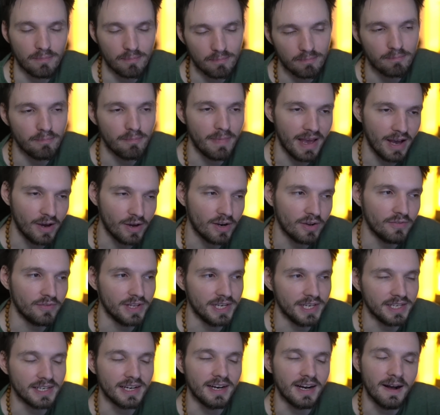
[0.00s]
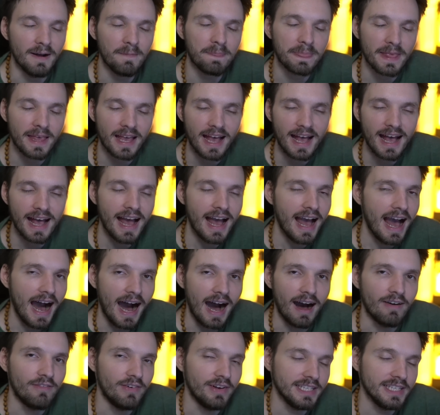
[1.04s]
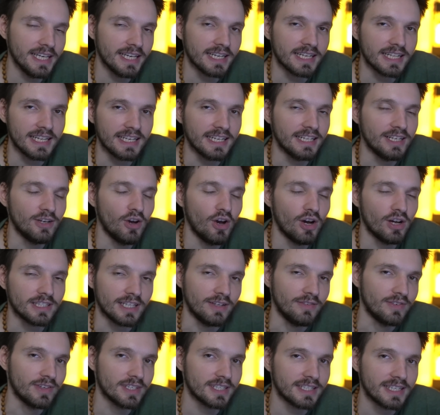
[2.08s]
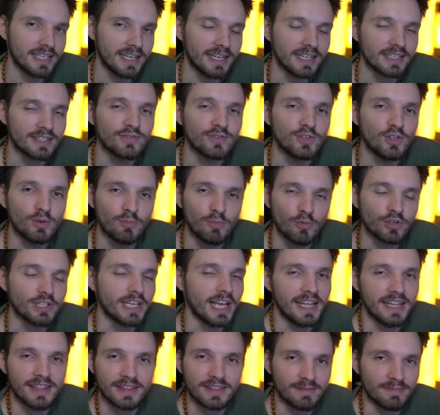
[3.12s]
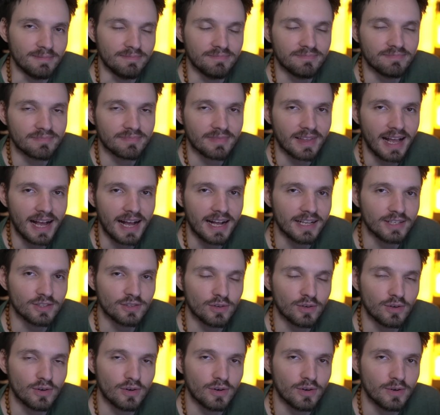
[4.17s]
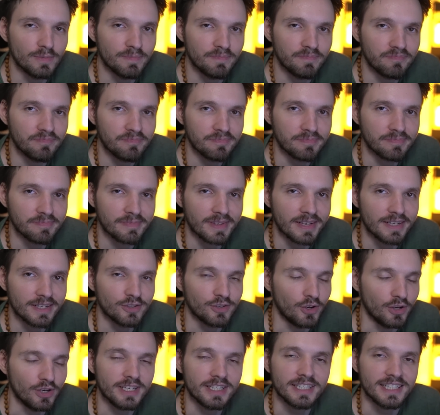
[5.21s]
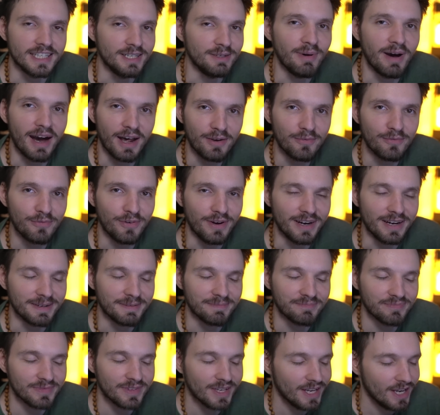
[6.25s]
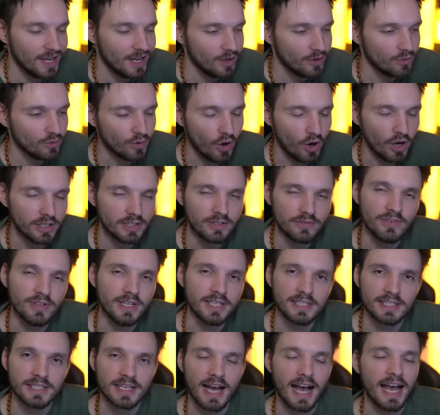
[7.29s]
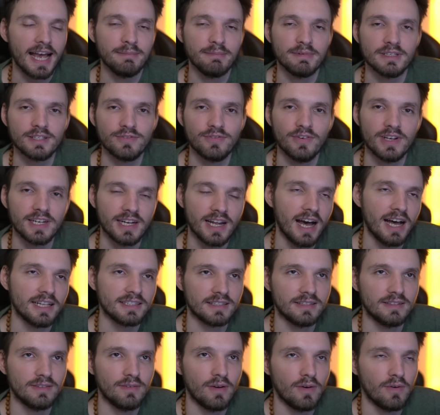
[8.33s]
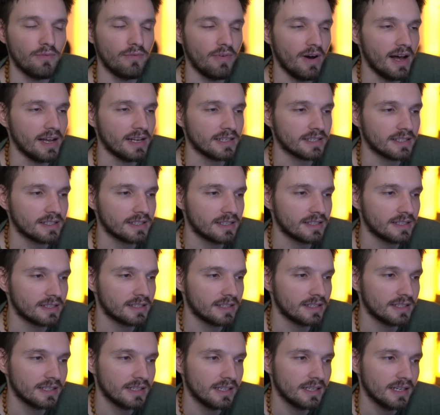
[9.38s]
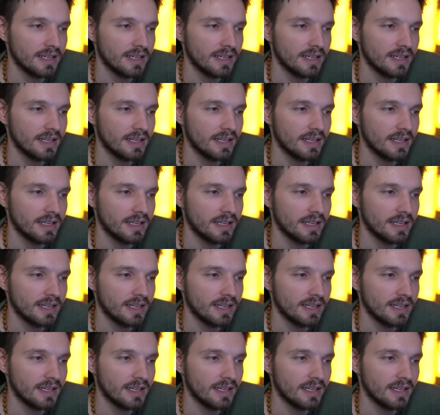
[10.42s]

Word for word: mehr oder weniger. Aber wenn ihr ein Klingeln hört, dann wisst ihr, das Video muss enden. Also sollte ich lieber anfangen. Nun, heute will ich ein Geheimnis verraten, was